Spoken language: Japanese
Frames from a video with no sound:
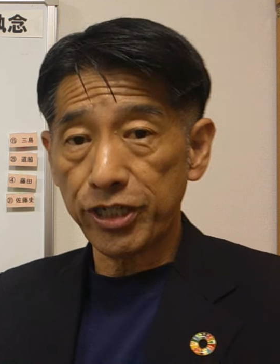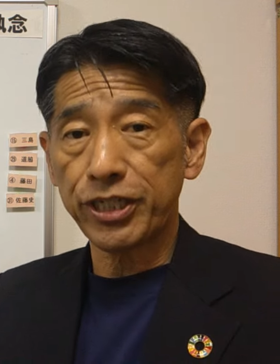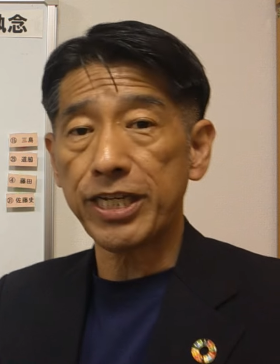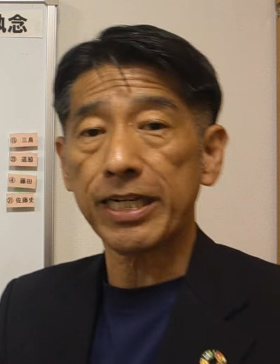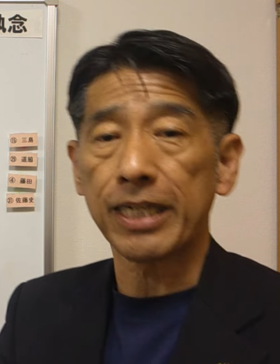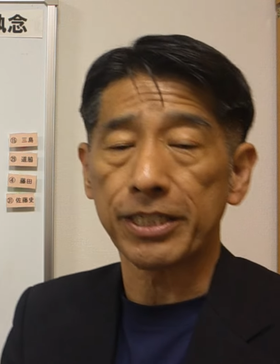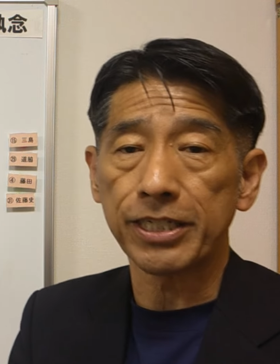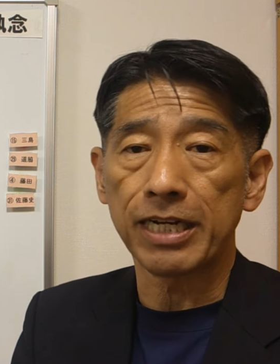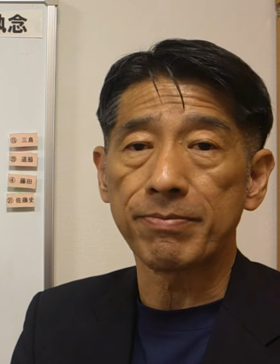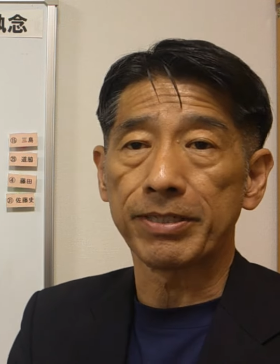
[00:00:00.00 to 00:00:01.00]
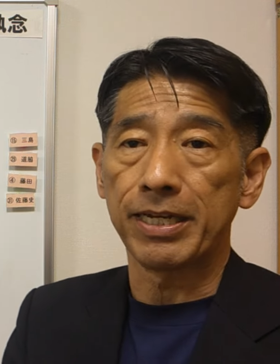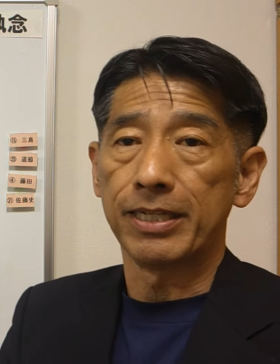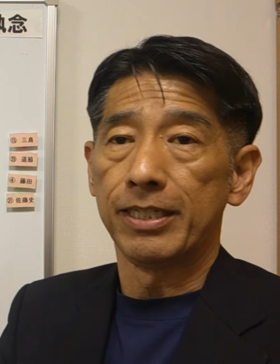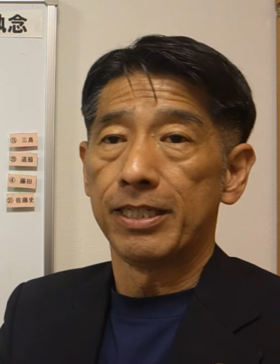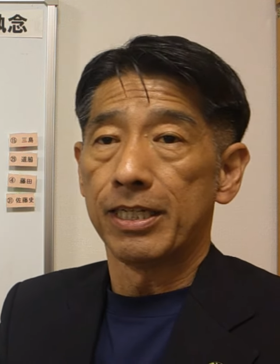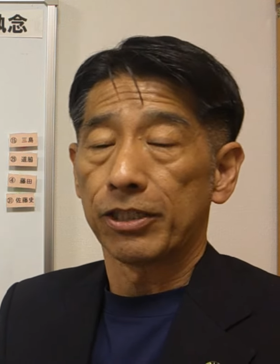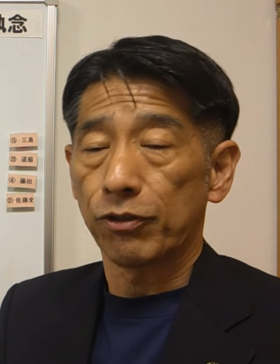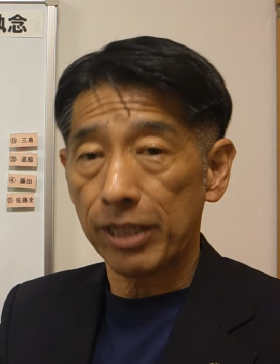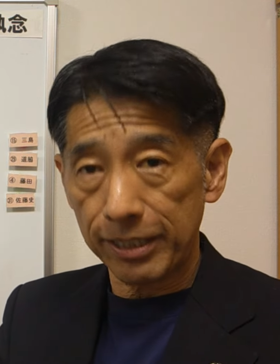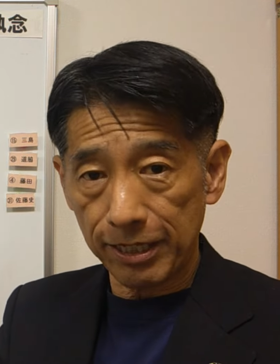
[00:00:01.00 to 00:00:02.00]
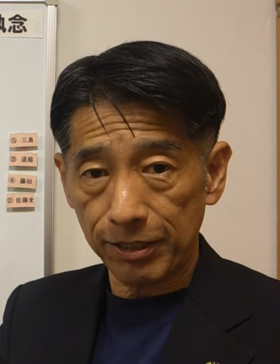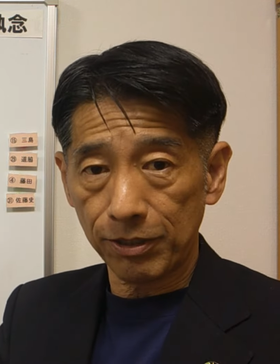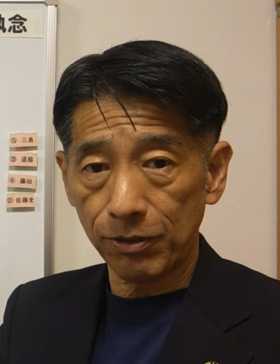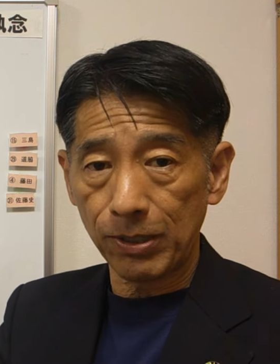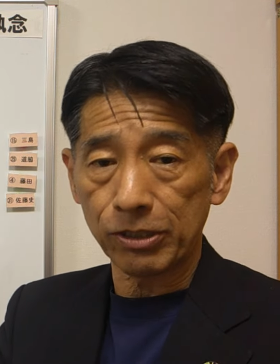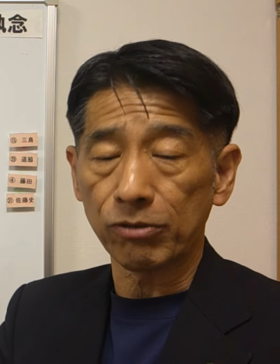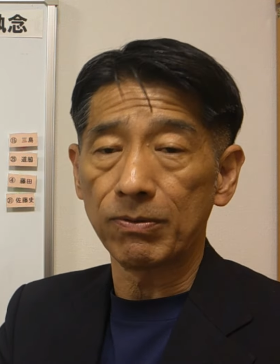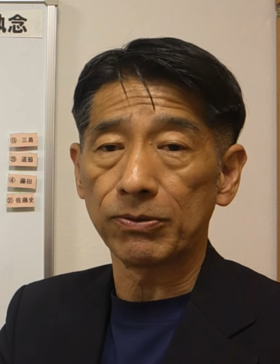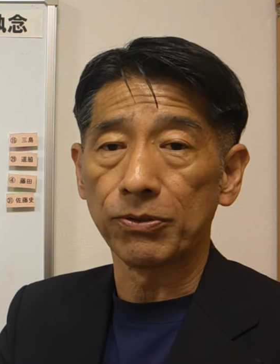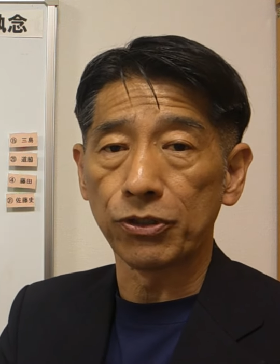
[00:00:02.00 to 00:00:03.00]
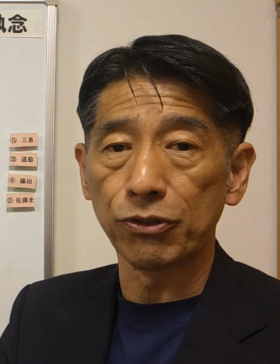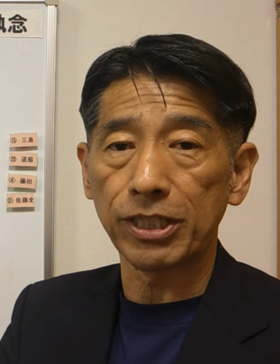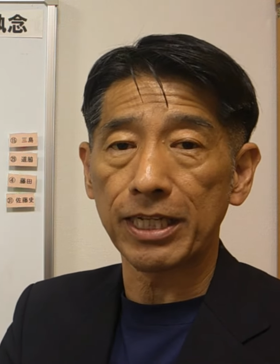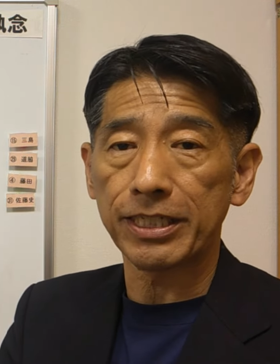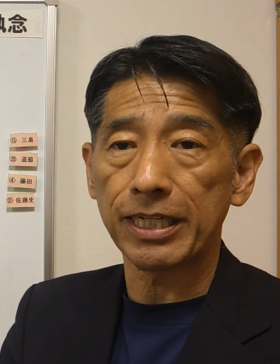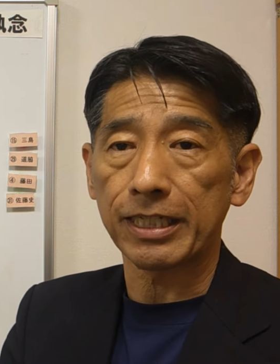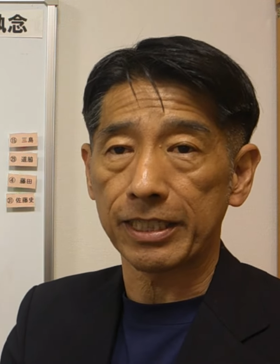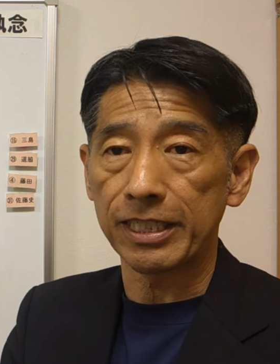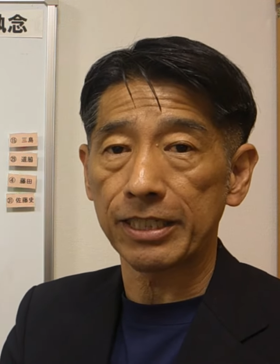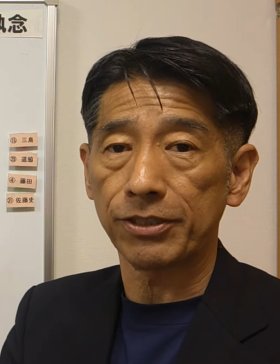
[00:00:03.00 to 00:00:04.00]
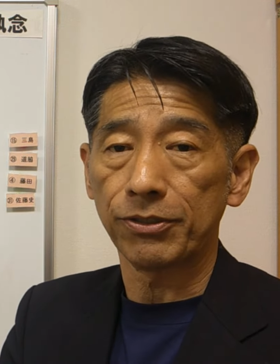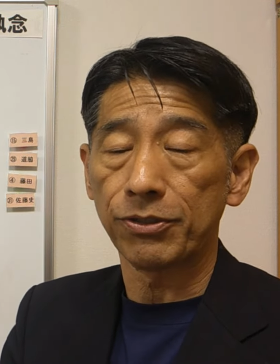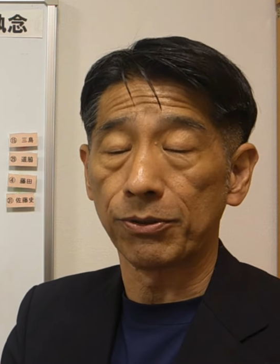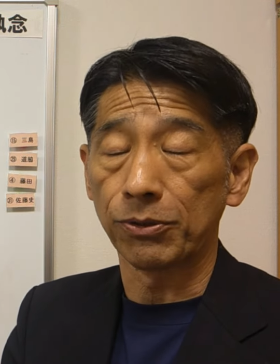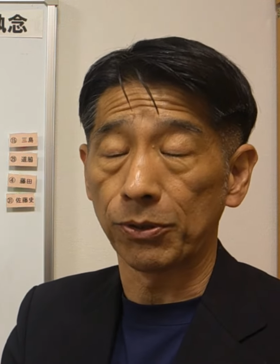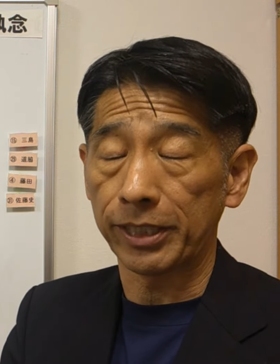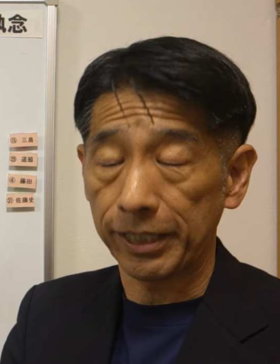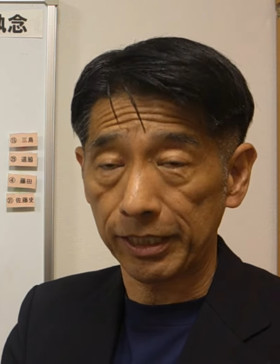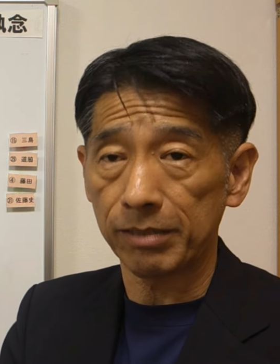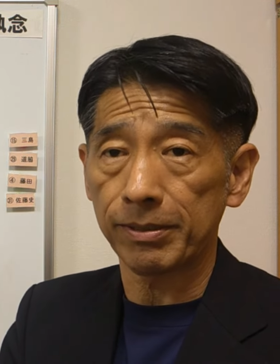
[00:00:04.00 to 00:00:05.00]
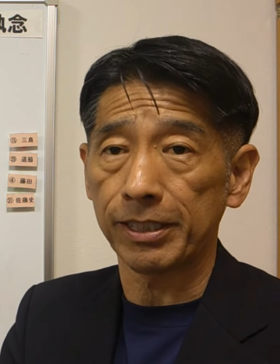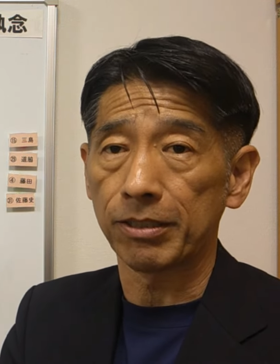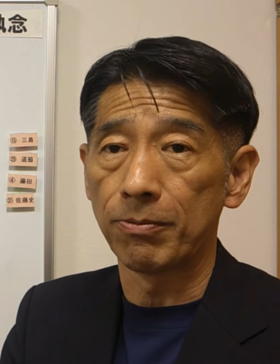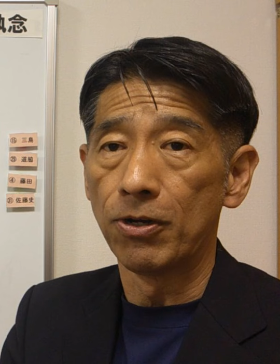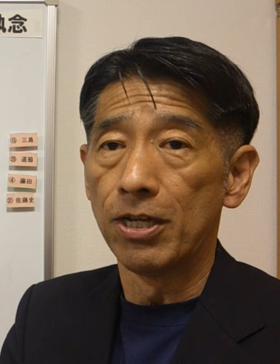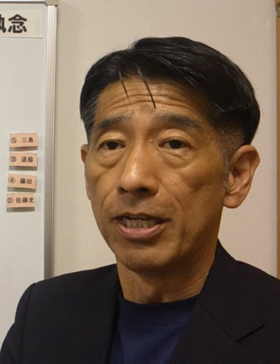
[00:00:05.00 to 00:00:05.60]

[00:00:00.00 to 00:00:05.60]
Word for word: 試合勝ちがありません去年ねロマンス徳本と13試合勝ちなしということを経験しましたけども